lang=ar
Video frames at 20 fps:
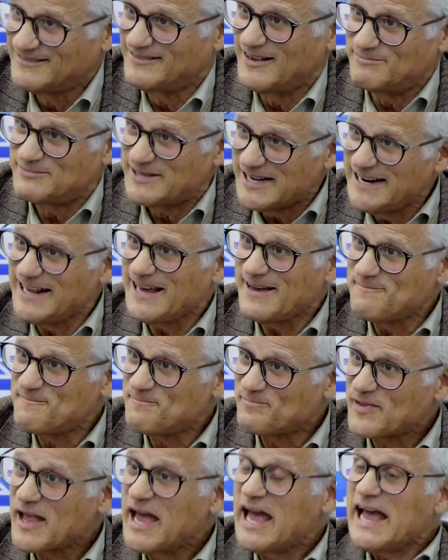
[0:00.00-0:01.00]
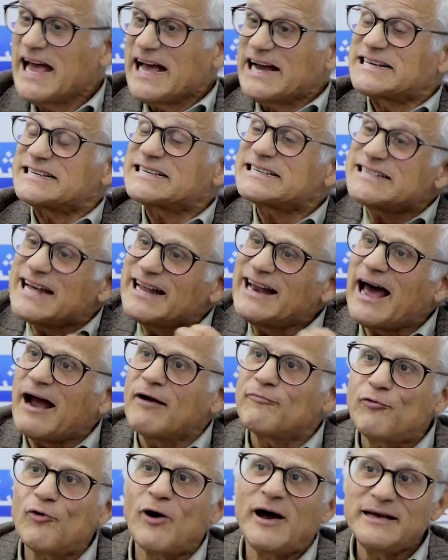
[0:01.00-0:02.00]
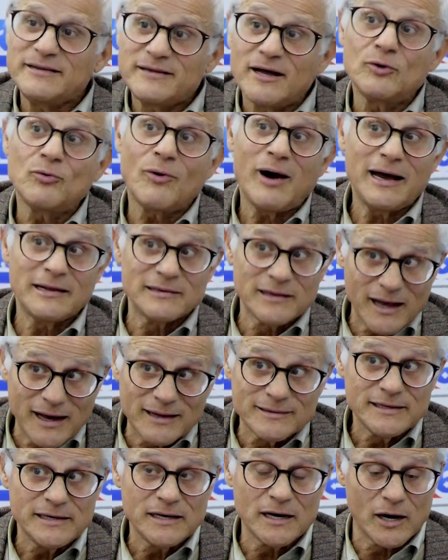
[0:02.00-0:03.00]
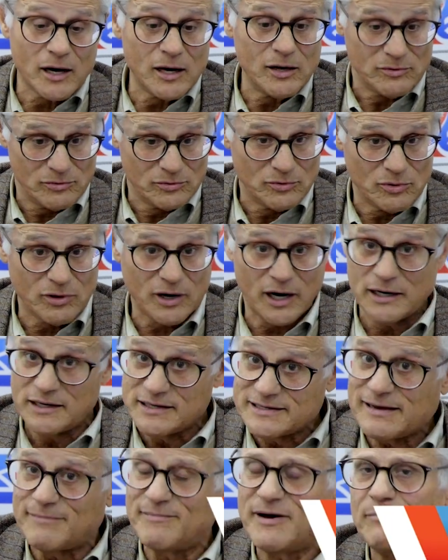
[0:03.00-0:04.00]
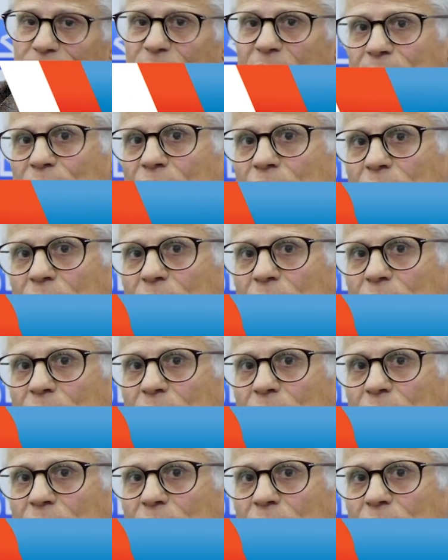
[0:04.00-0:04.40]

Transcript: فهمتيني خصنا نعرفوا ايضا واحد القضيه اخرى اللي زعما